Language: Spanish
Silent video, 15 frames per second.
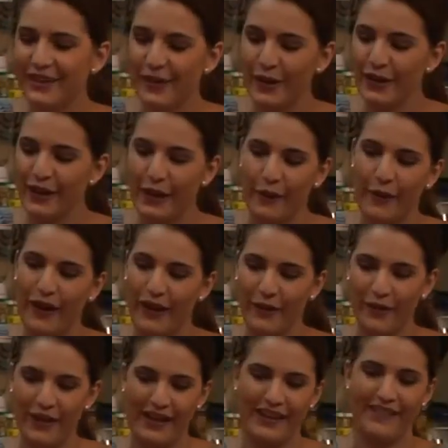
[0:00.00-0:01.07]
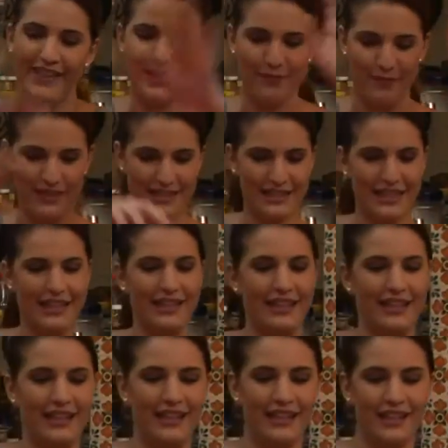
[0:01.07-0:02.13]
y todo el decorado de arriba del pastel.
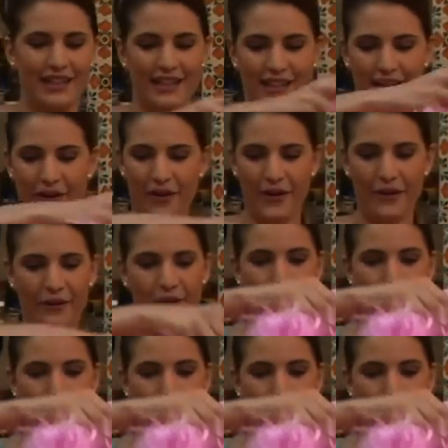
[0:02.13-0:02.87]
Y ahora